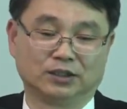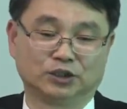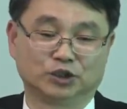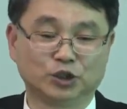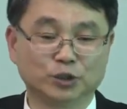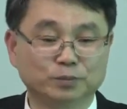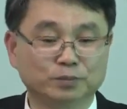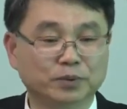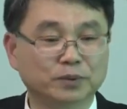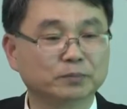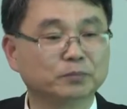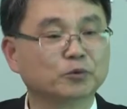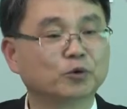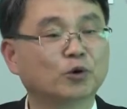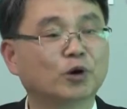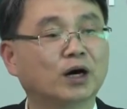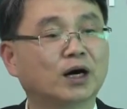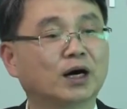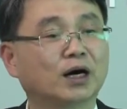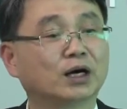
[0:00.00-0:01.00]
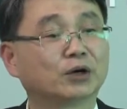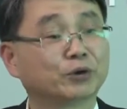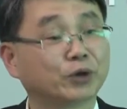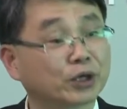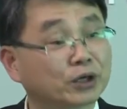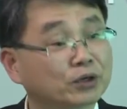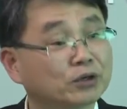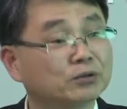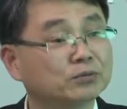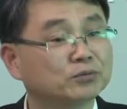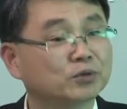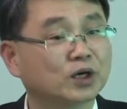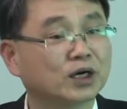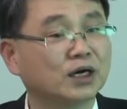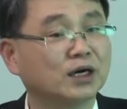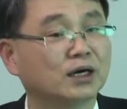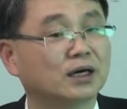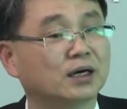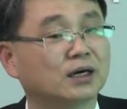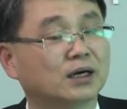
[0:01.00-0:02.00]
슬픔과
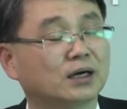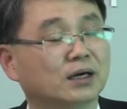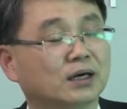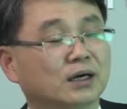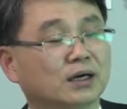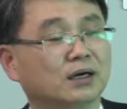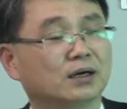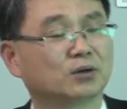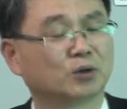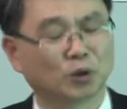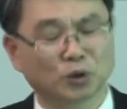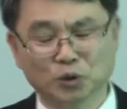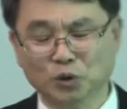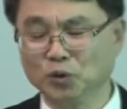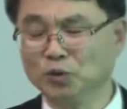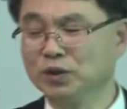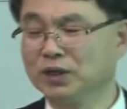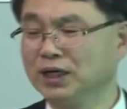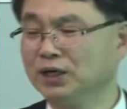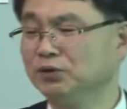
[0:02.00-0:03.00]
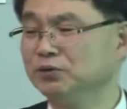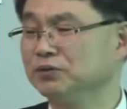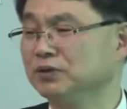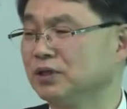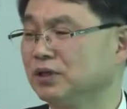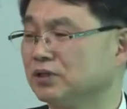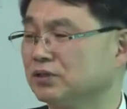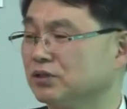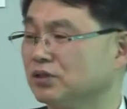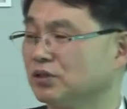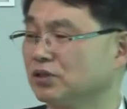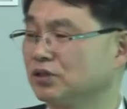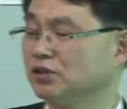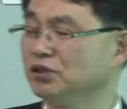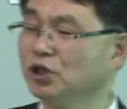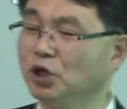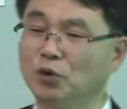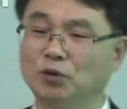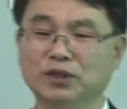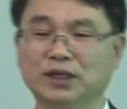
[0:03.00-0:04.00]
괴로움과 고통 가운데서
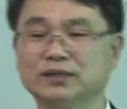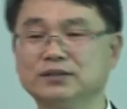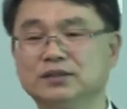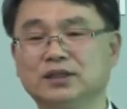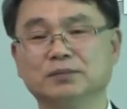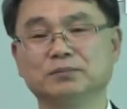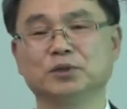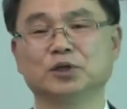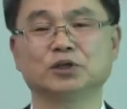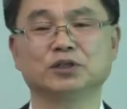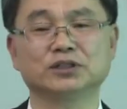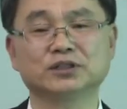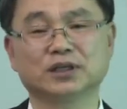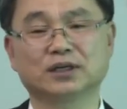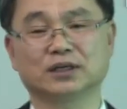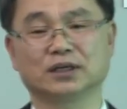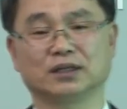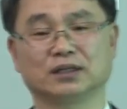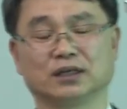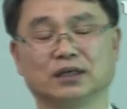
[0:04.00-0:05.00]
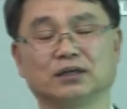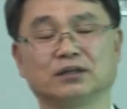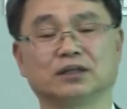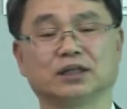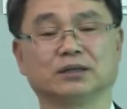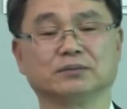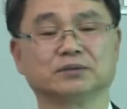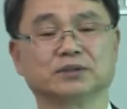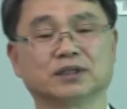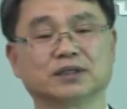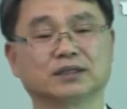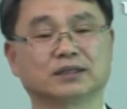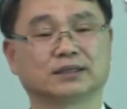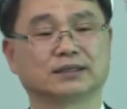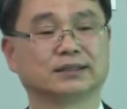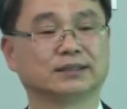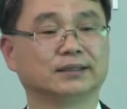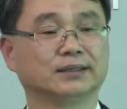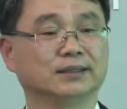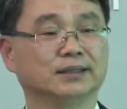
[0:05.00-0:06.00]
그 영원한 생명을 살아야 되기 때문에
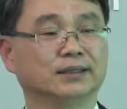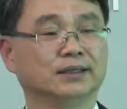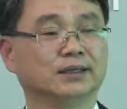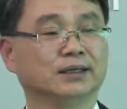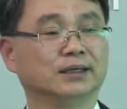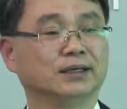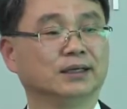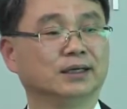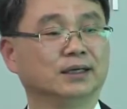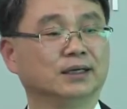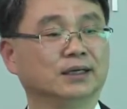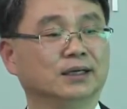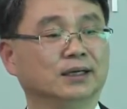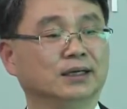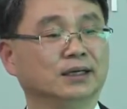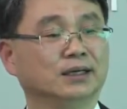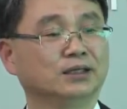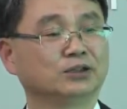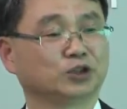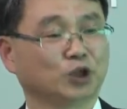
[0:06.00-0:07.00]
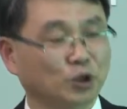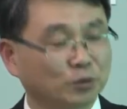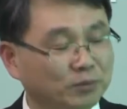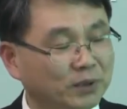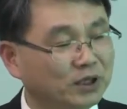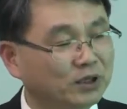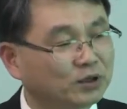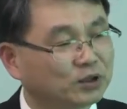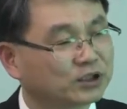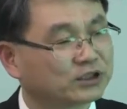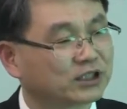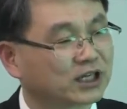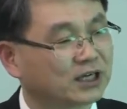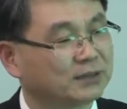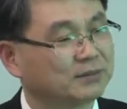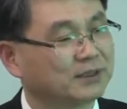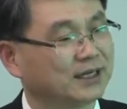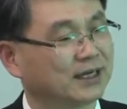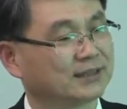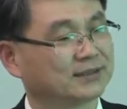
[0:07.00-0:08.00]
정말로 그
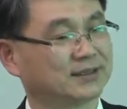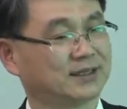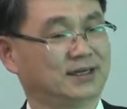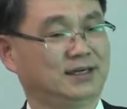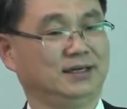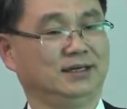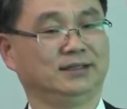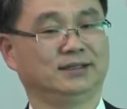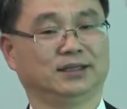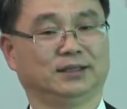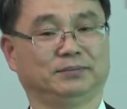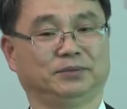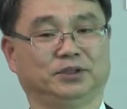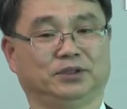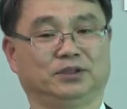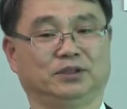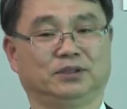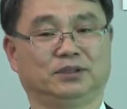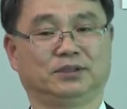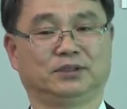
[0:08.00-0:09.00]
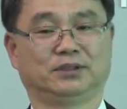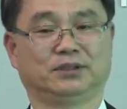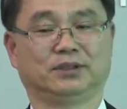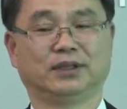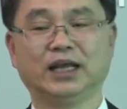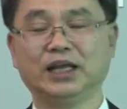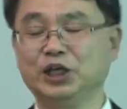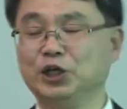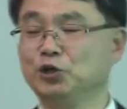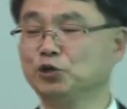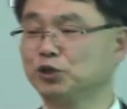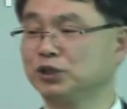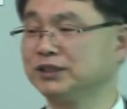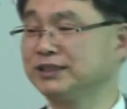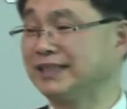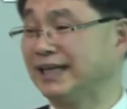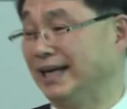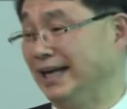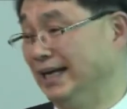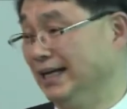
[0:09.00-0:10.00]
사람을 내가 사랑한다면, 내 이웃을
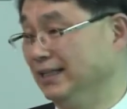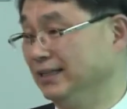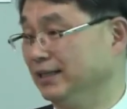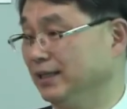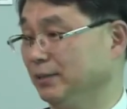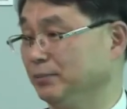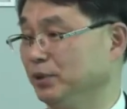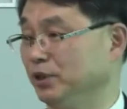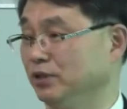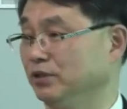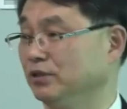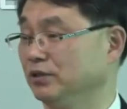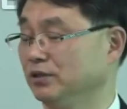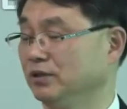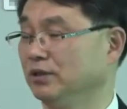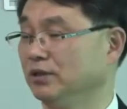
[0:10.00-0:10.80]
사랑한다면,